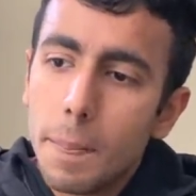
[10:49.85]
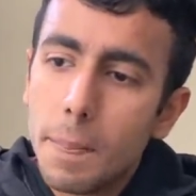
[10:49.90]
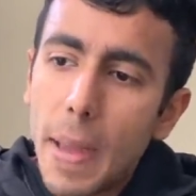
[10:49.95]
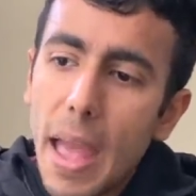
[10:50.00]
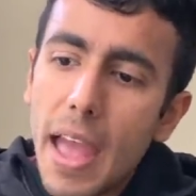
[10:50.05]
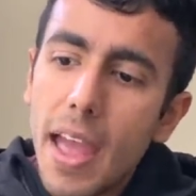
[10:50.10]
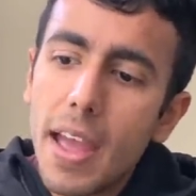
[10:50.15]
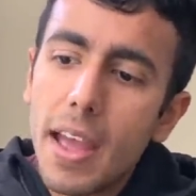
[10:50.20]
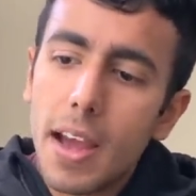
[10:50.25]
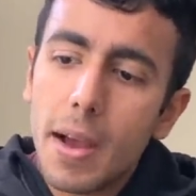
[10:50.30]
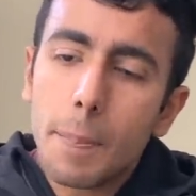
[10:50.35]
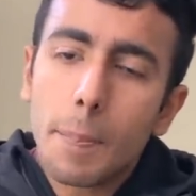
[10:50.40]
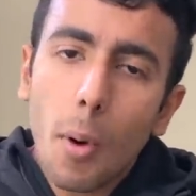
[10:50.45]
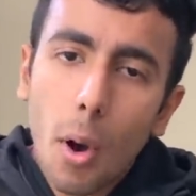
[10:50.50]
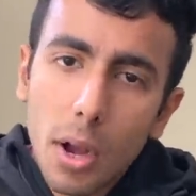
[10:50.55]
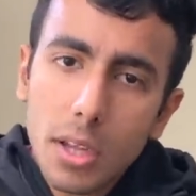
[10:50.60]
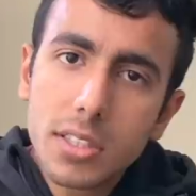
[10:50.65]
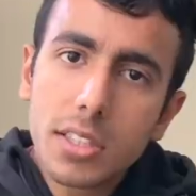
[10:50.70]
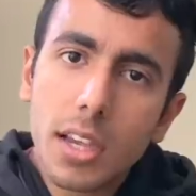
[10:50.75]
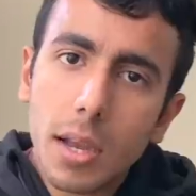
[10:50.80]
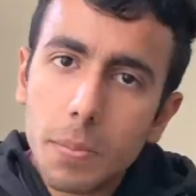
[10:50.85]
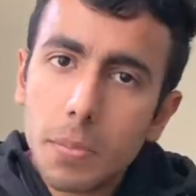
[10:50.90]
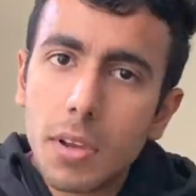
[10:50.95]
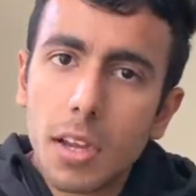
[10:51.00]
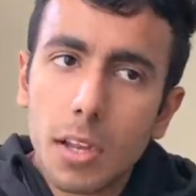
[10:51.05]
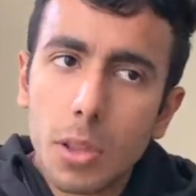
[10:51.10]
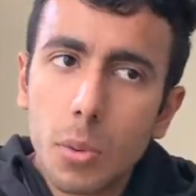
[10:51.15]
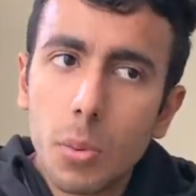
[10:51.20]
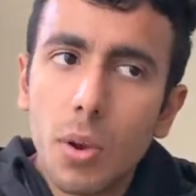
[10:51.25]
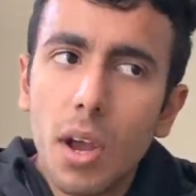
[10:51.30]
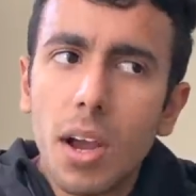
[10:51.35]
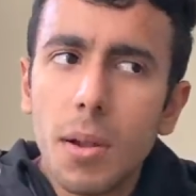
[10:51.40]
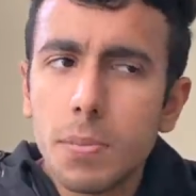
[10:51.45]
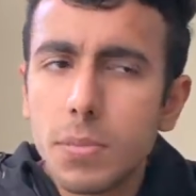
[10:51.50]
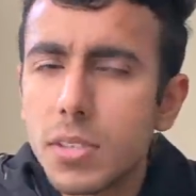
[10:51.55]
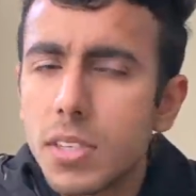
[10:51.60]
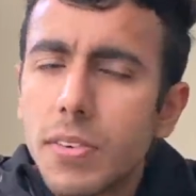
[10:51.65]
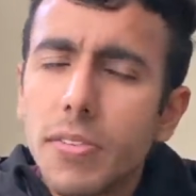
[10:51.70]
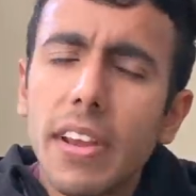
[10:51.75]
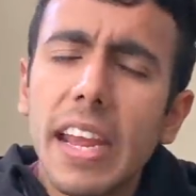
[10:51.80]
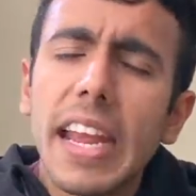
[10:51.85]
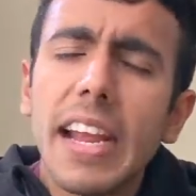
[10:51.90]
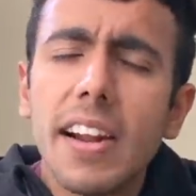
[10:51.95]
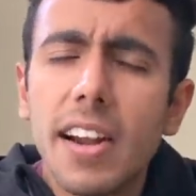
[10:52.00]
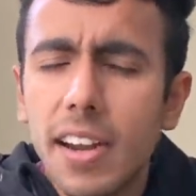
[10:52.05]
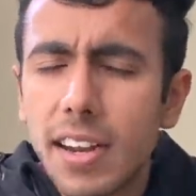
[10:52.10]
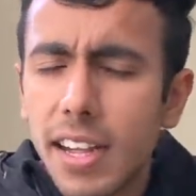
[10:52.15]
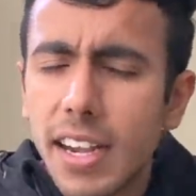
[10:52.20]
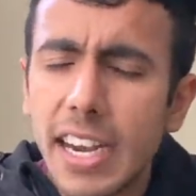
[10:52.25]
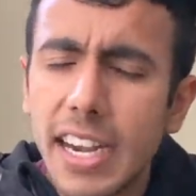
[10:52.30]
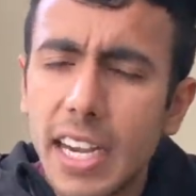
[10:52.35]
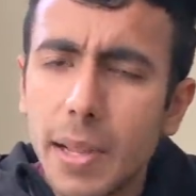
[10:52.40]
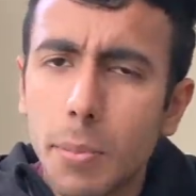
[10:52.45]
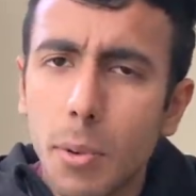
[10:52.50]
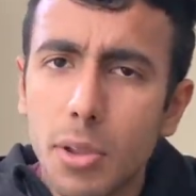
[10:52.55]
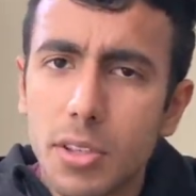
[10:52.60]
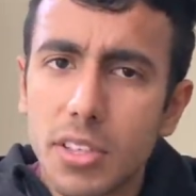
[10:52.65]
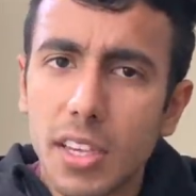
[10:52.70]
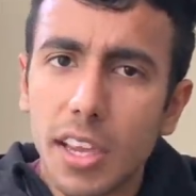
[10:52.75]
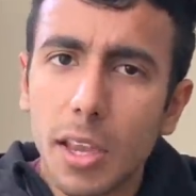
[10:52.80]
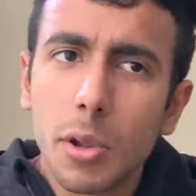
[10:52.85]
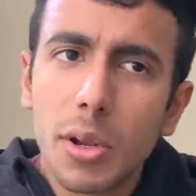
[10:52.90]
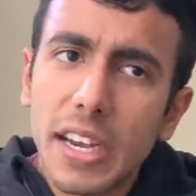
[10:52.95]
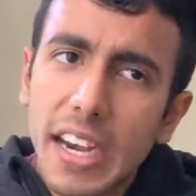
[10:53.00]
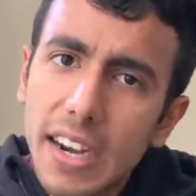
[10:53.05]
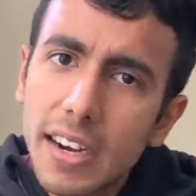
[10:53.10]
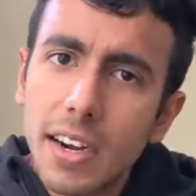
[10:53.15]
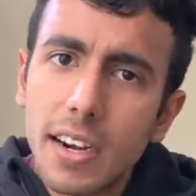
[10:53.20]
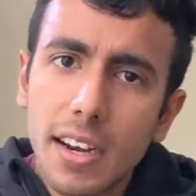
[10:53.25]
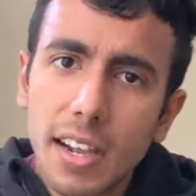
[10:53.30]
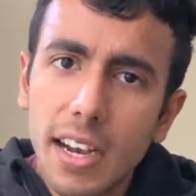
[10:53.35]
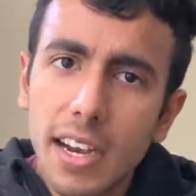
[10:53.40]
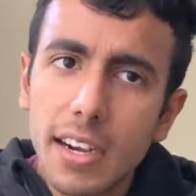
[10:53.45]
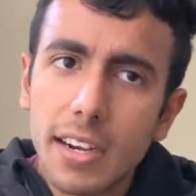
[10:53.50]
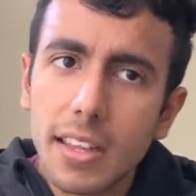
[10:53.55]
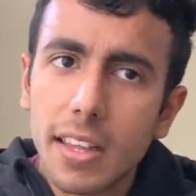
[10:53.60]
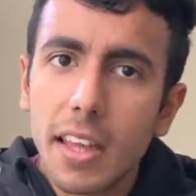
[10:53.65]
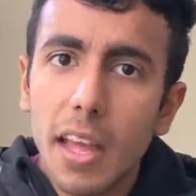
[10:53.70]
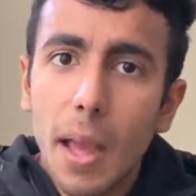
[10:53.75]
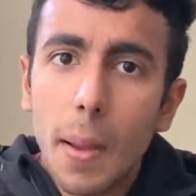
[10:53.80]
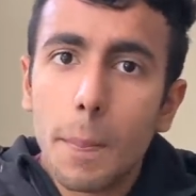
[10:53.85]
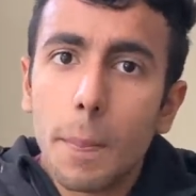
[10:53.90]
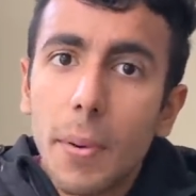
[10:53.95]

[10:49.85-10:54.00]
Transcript: मैं पॉज कम कर दूंगा हम सिर्फ एक घंटा लेट ही पहुंचेंगे क्योंकि डेढ़ घंटा लेट थे